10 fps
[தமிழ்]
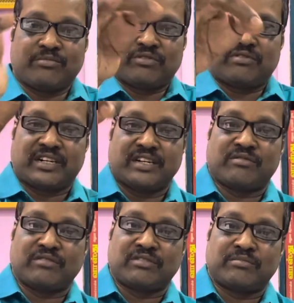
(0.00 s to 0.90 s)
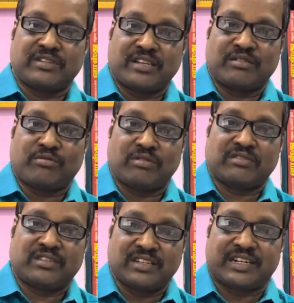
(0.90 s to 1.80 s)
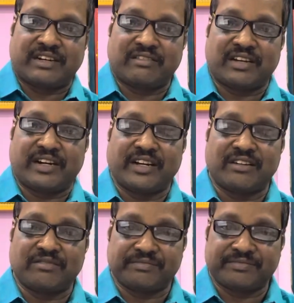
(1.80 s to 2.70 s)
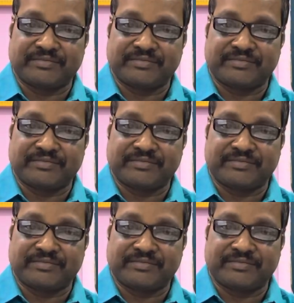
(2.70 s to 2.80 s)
முத்துக்களை கொடுக்கும்போது அதை கோர்த்து அது கழுத்தில் அணியட்டும்